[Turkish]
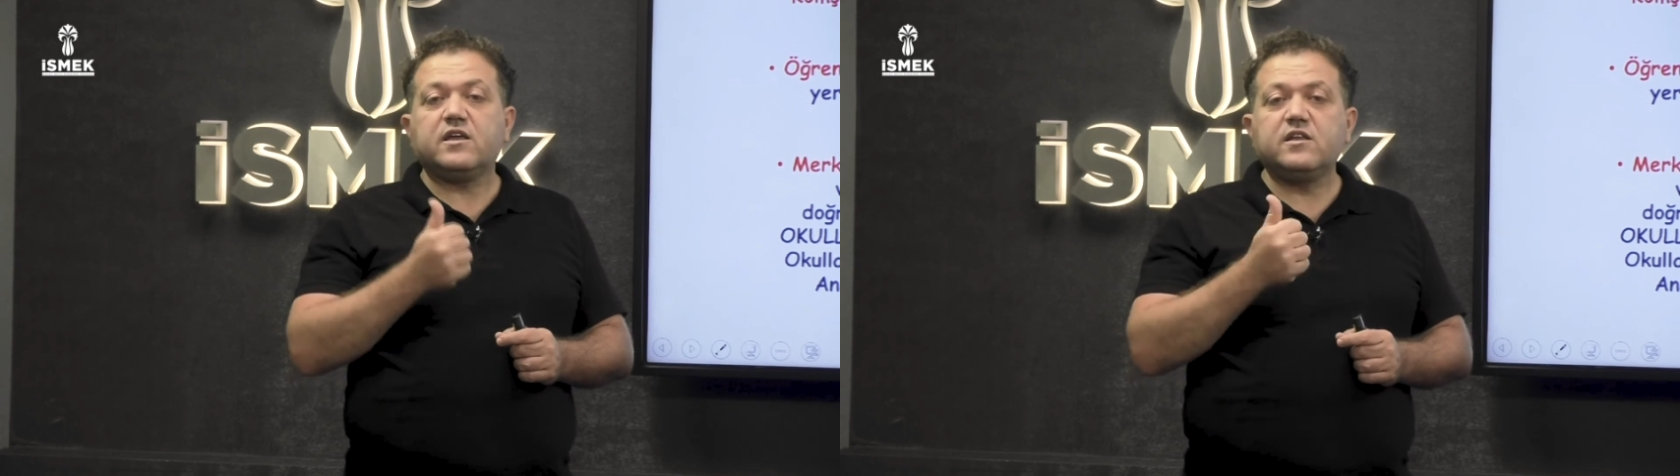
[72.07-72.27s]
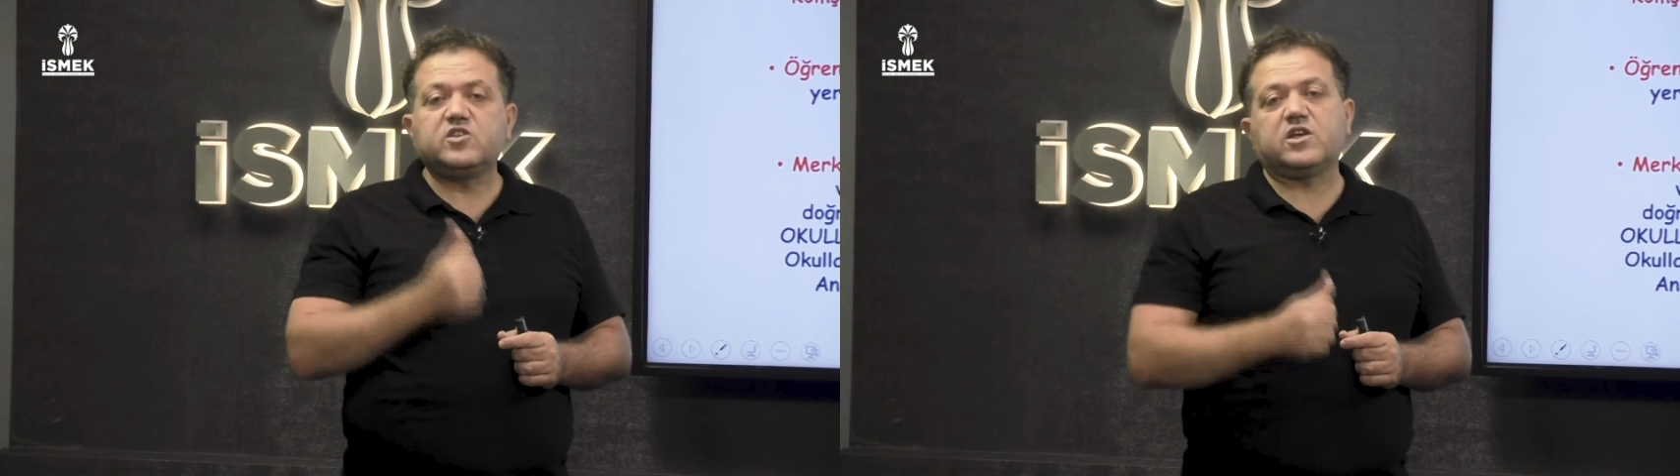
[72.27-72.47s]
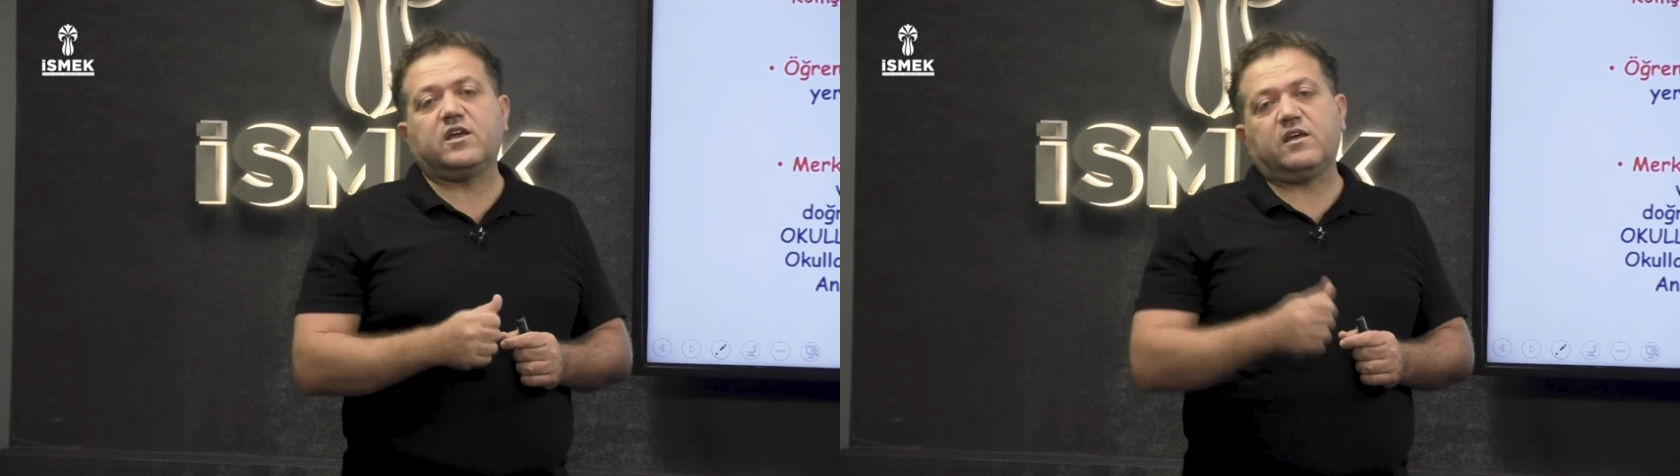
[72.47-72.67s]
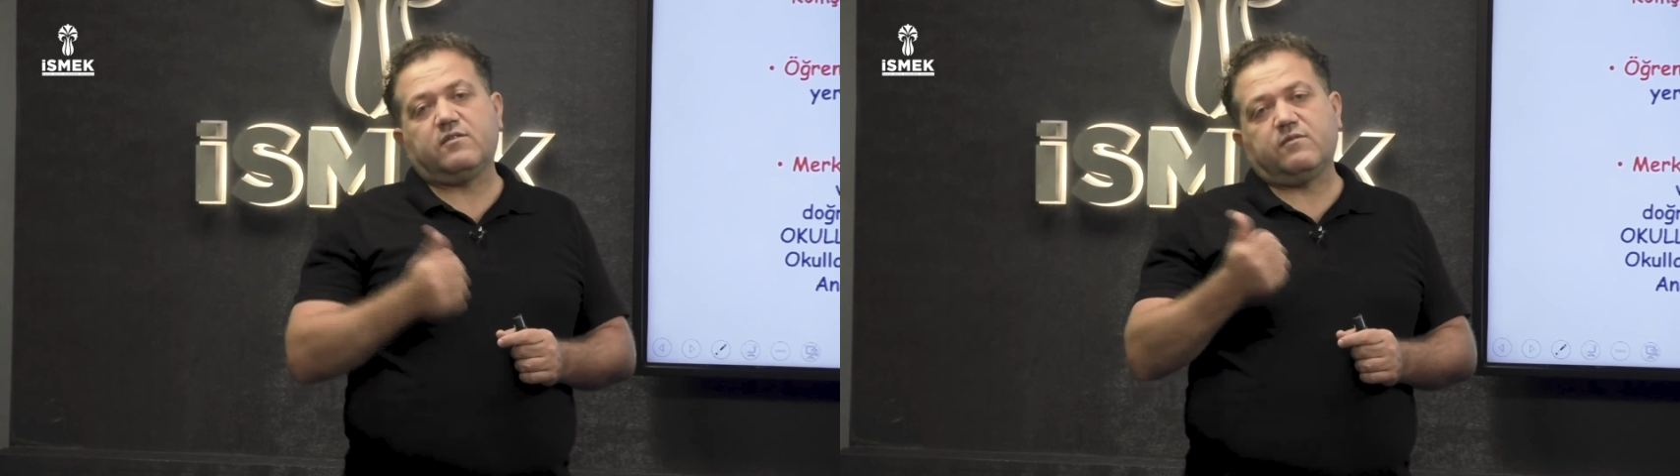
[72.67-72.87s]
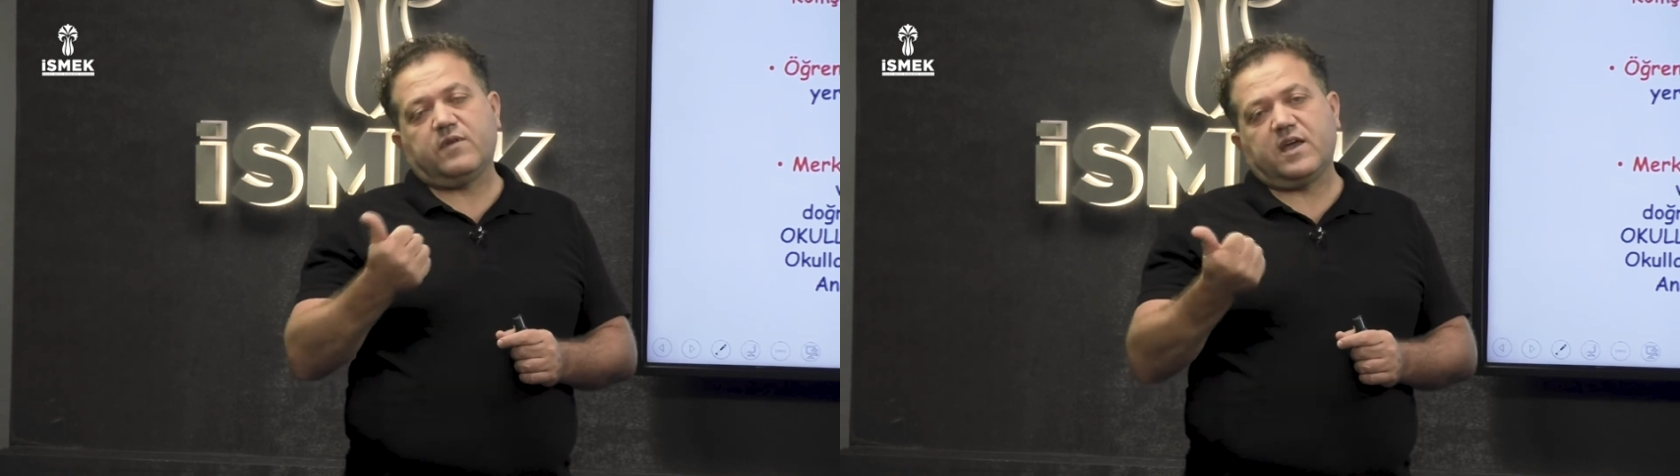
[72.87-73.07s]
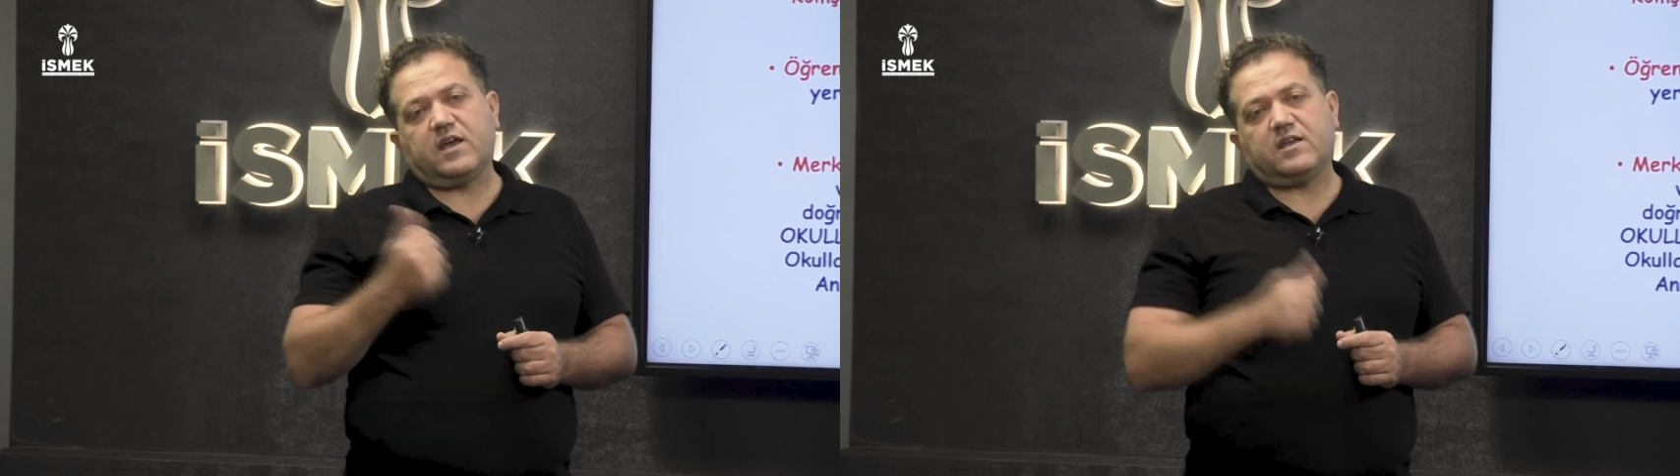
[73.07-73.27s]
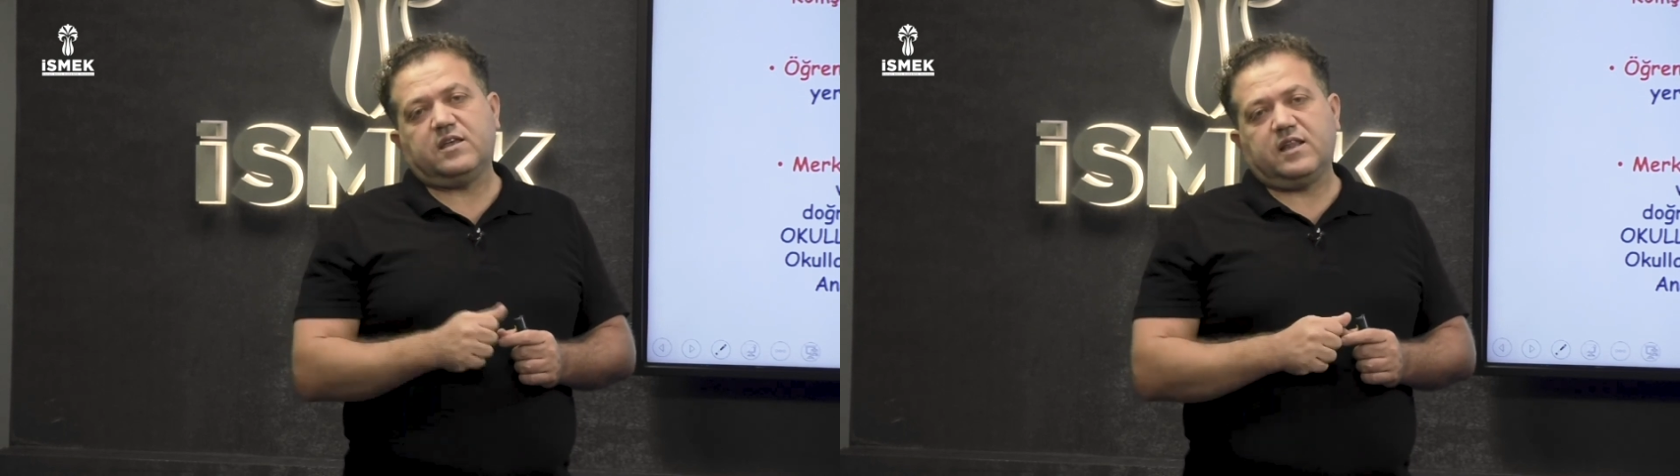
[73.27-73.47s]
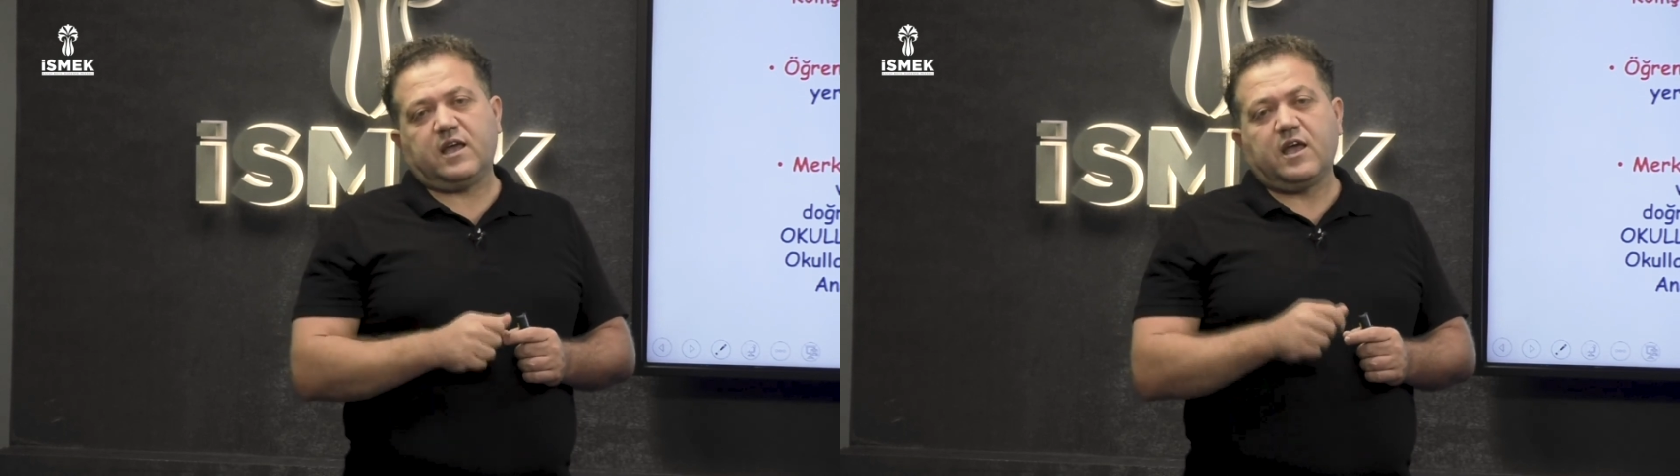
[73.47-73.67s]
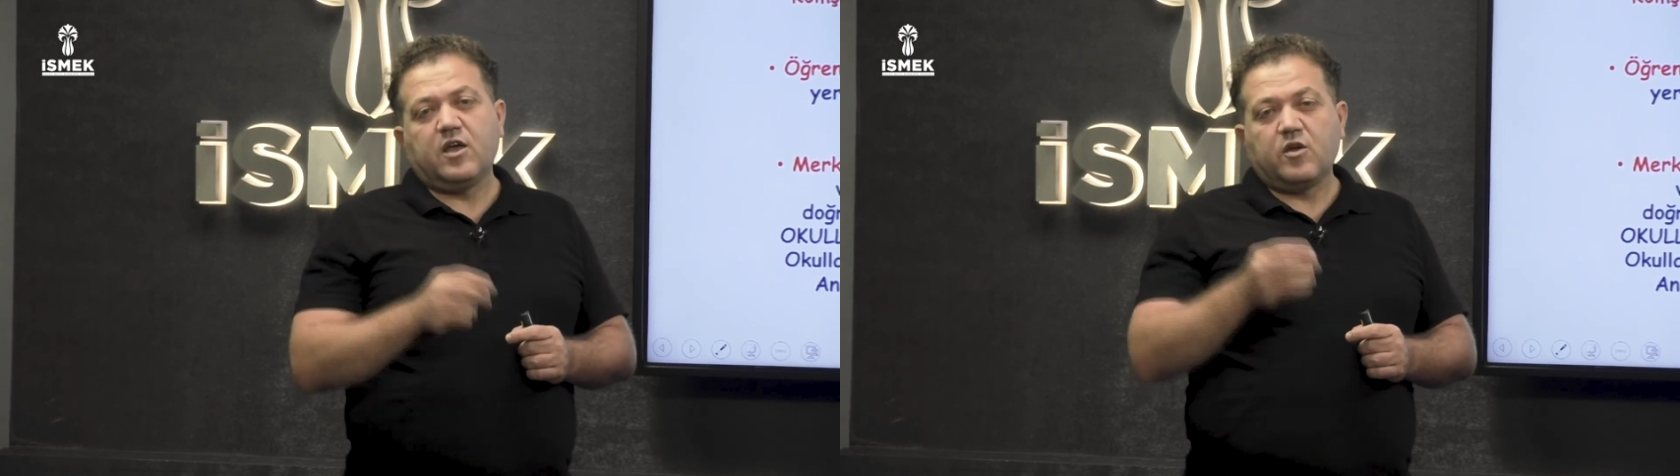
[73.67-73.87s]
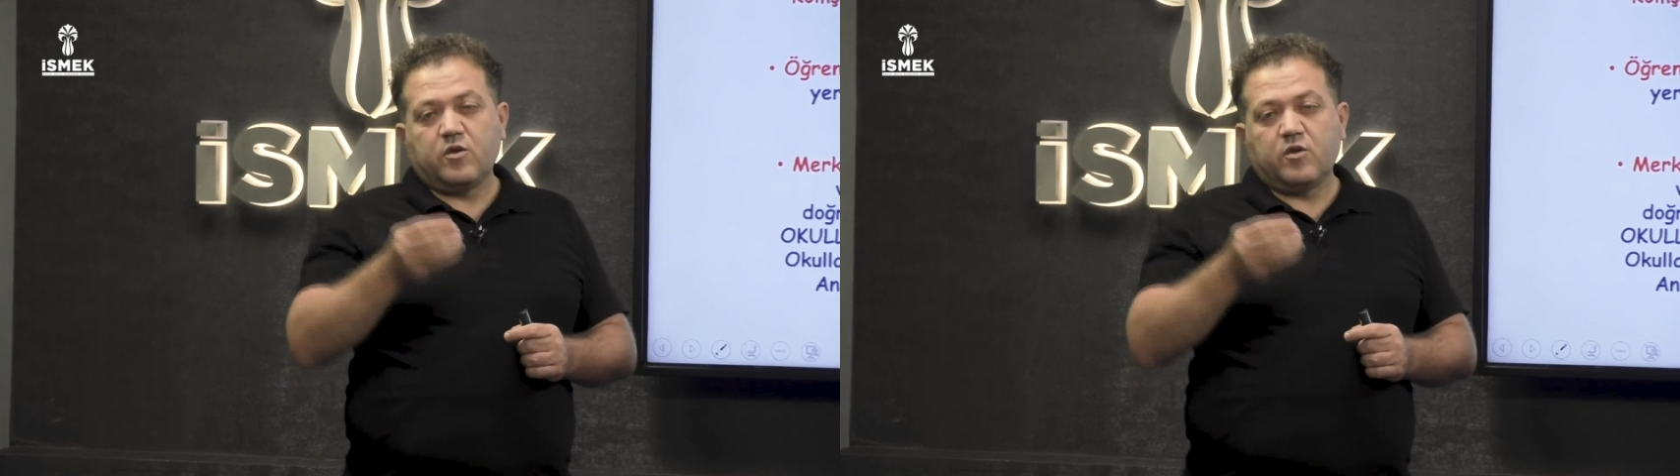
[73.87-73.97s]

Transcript: ilçeye veya ile